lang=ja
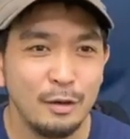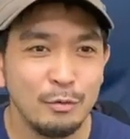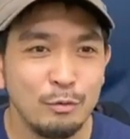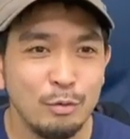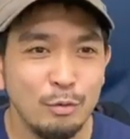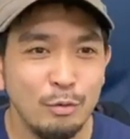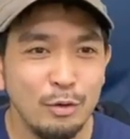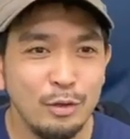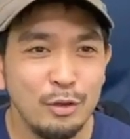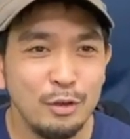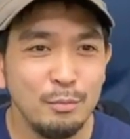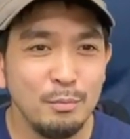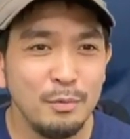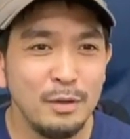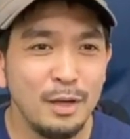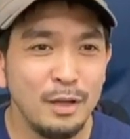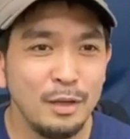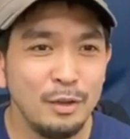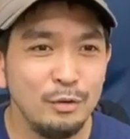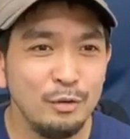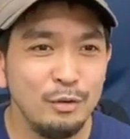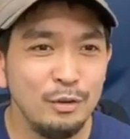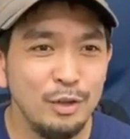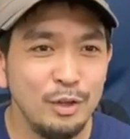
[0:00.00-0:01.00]
取り組みが
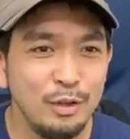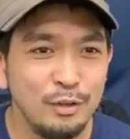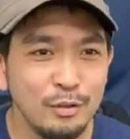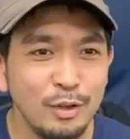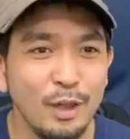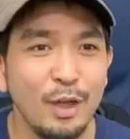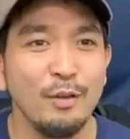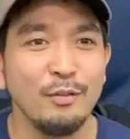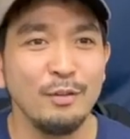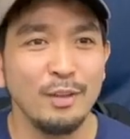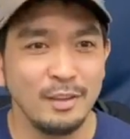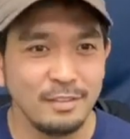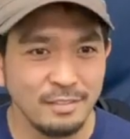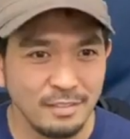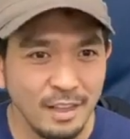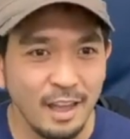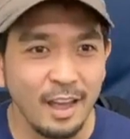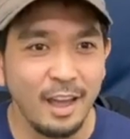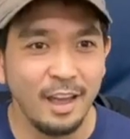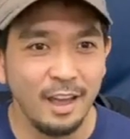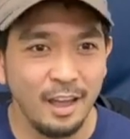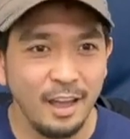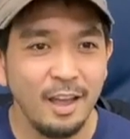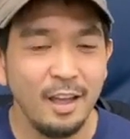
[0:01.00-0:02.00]
ユニークだよねっ
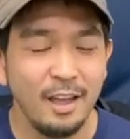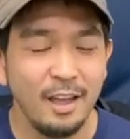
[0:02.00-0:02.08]
て、